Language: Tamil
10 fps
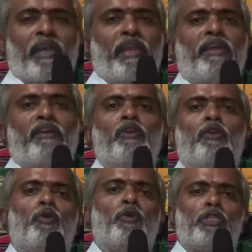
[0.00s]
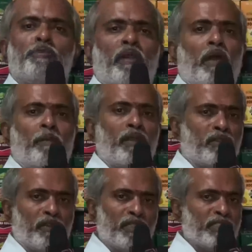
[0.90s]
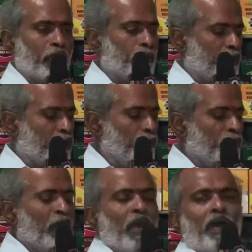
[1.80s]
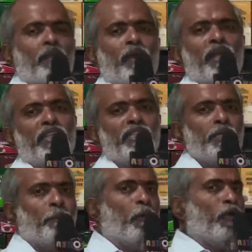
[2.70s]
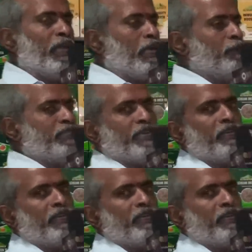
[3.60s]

கிரீன் டீ வந்து யூட்ரஸ் பலாபலத்தை வந்து சரி பண்ணும் அதே மாதிரி இஞ்சி பூண்டு எலுமிச்சை